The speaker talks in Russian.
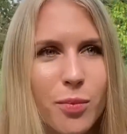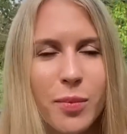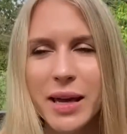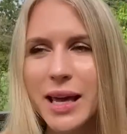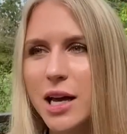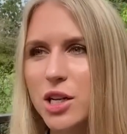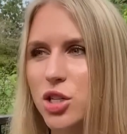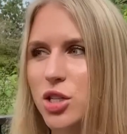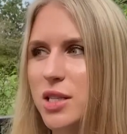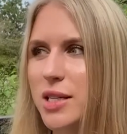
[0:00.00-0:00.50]

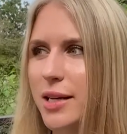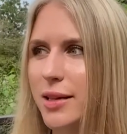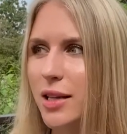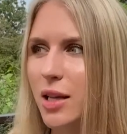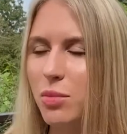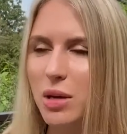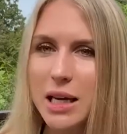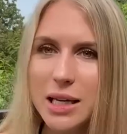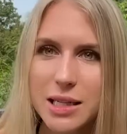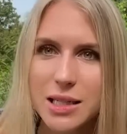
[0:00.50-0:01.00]
меня сейчас нет
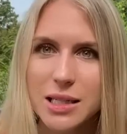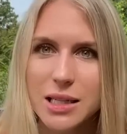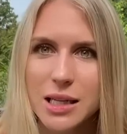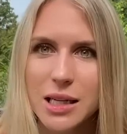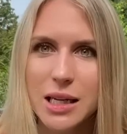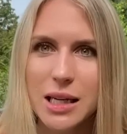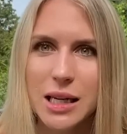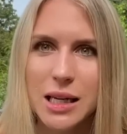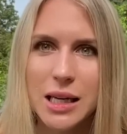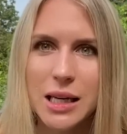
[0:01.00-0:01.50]
на
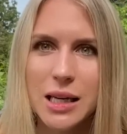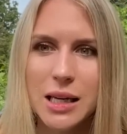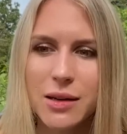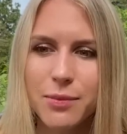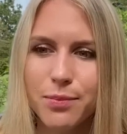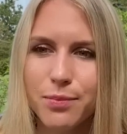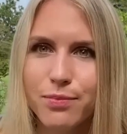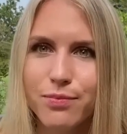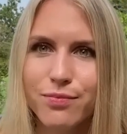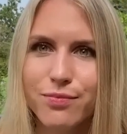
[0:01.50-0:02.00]
месте,
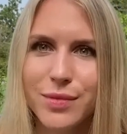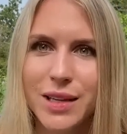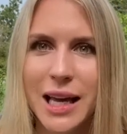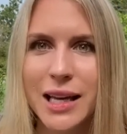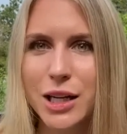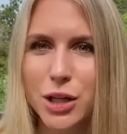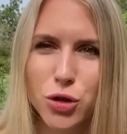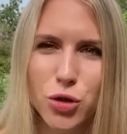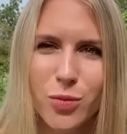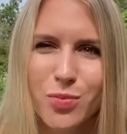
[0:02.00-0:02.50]
и я
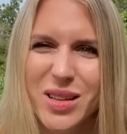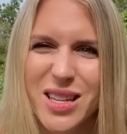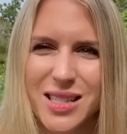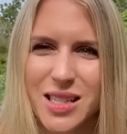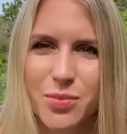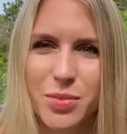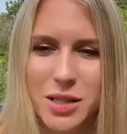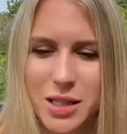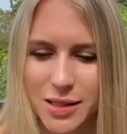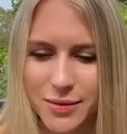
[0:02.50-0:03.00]
не хочу
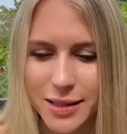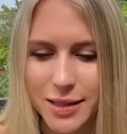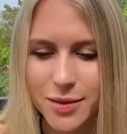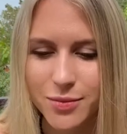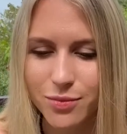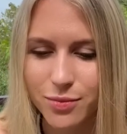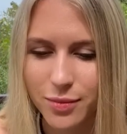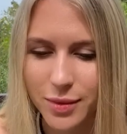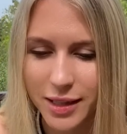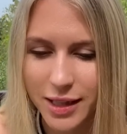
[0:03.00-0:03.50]
перезаписывать.
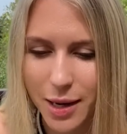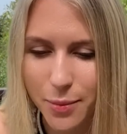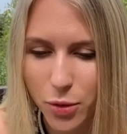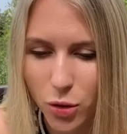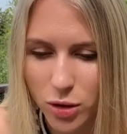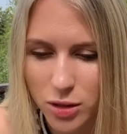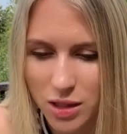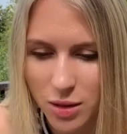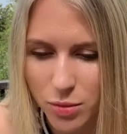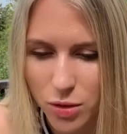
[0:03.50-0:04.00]
Я
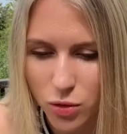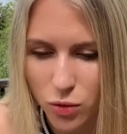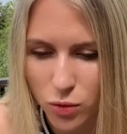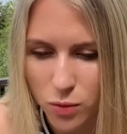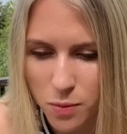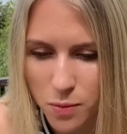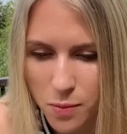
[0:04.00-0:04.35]
просто беру